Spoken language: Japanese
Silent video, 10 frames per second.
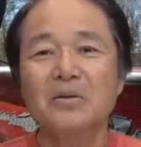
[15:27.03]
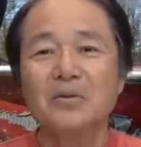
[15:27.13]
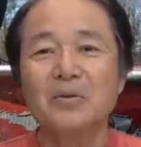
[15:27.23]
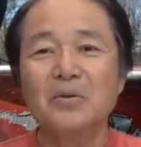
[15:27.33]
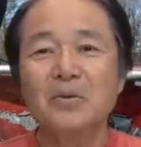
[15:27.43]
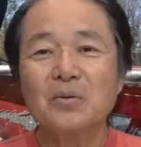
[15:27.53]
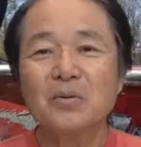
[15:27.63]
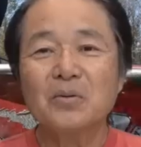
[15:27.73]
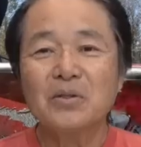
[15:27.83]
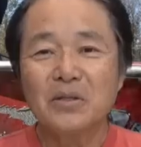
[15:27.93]
それと
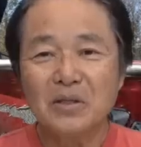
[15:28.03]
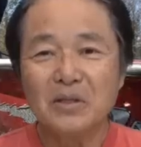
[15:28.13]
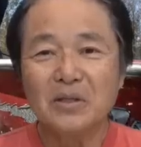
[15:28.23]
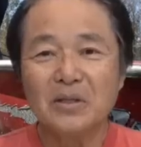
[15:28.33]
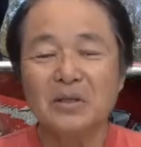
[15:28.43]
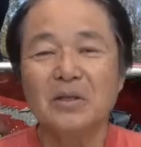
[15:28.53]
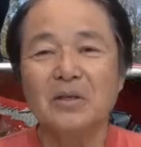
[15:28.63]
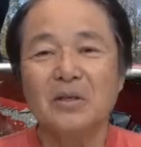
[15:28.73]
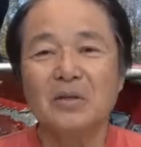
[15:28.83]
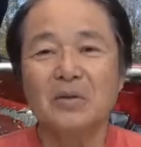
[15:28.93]
同時に、
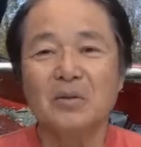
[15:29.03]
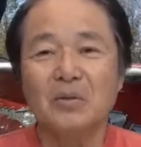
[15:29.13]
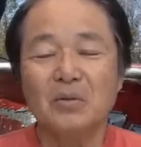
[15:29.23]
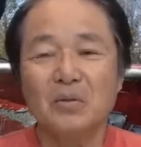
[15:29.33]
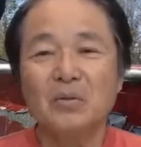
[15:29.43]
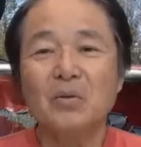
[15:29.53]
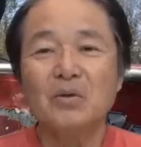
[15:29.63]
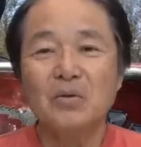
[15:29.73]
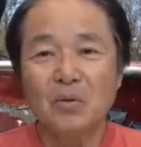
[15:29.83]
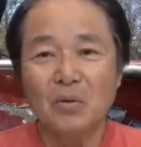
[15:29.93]
動
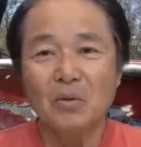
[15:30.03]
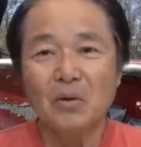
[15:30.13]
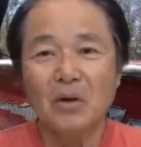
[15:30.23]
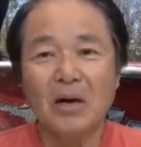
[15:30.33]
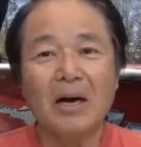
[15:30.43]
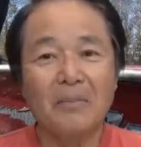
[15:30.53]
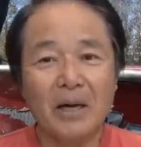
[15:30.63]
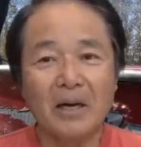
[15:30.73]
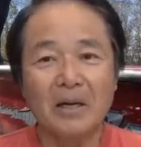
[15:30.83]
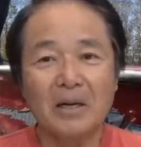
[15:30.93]
きの
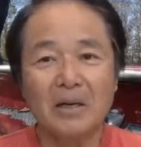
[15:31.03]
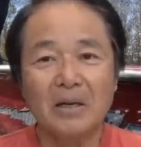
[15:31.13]
幅。